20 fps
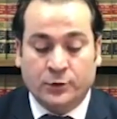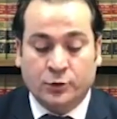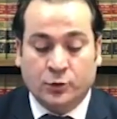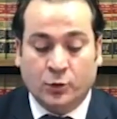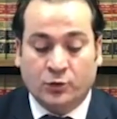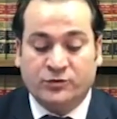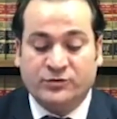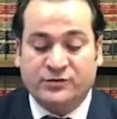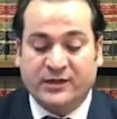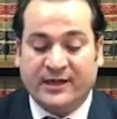
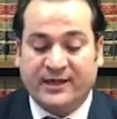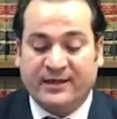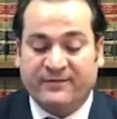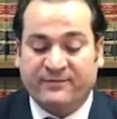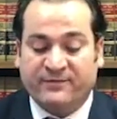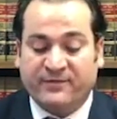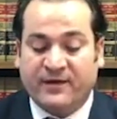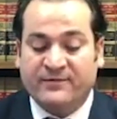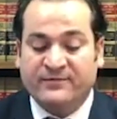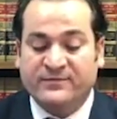Yoksa
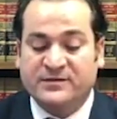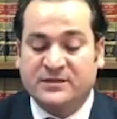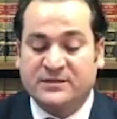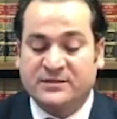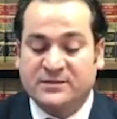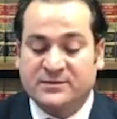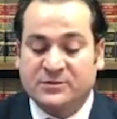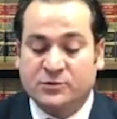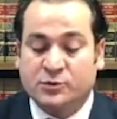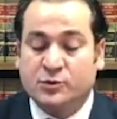F1
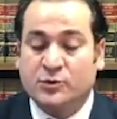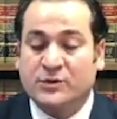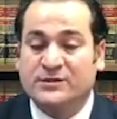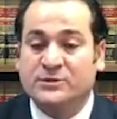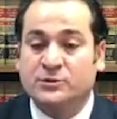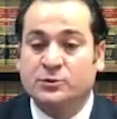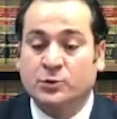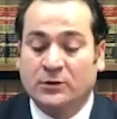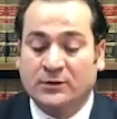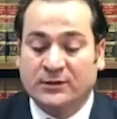vizesinin
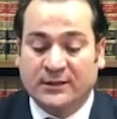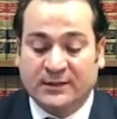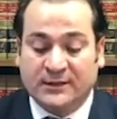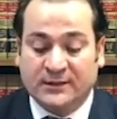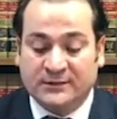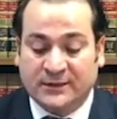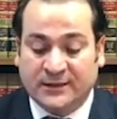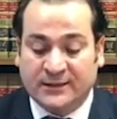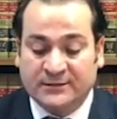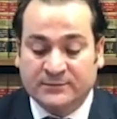süresi dolana
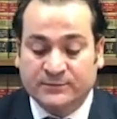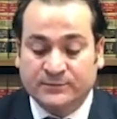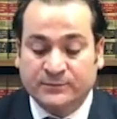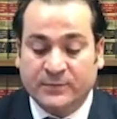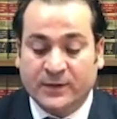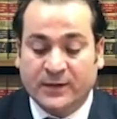kadar